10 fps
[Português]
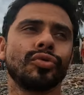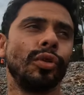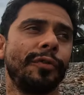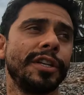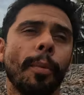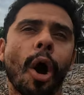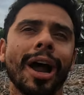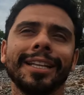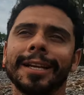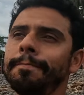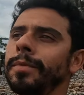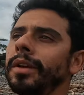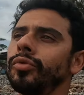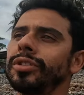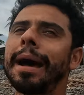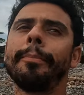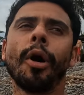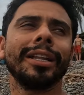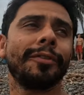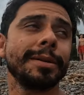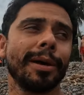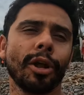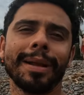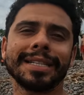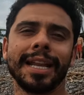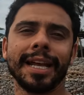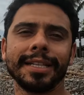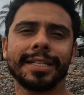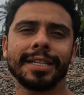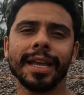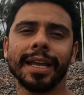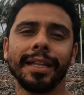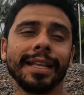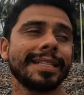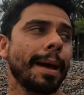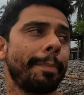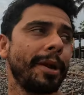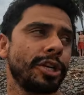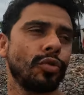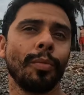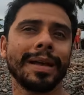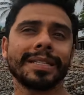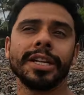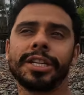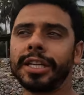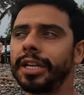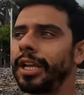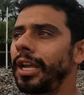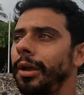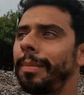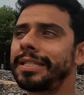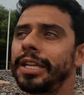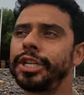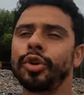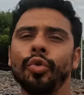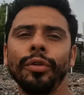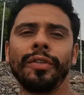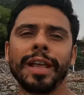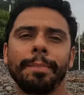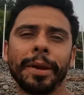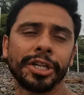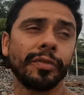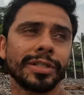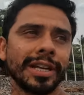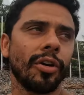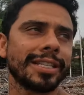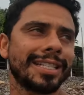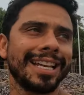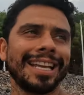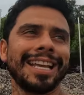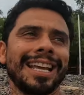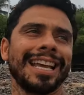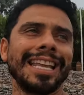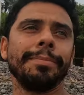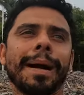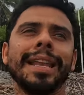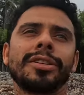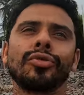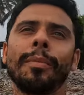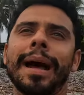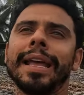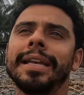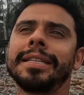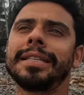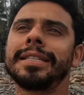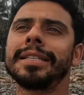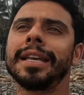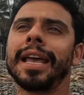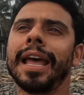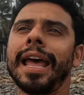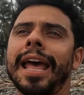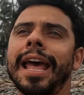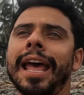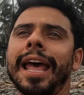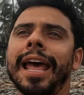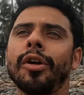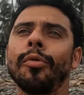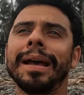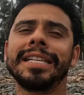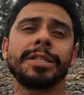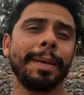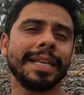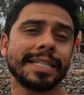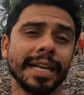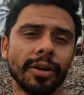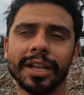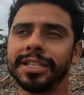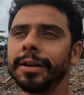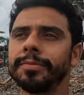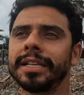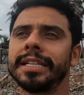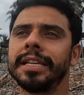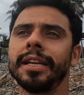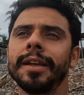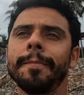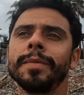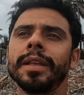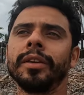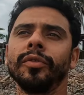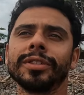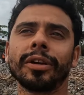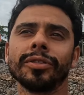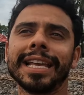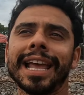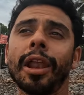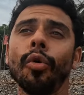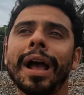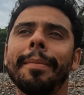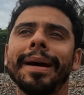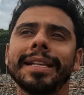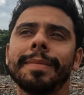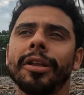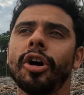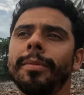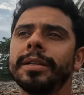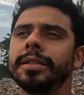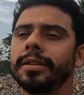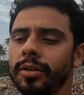Surf de borda, usar a borda, fazer manobras grandes e testar a prancha com bastante, bastante curva aí, prancha que você gosta em mares com mais, é, com mais expressão, né, digamos assim, em que você consegue alongar mais as manobras.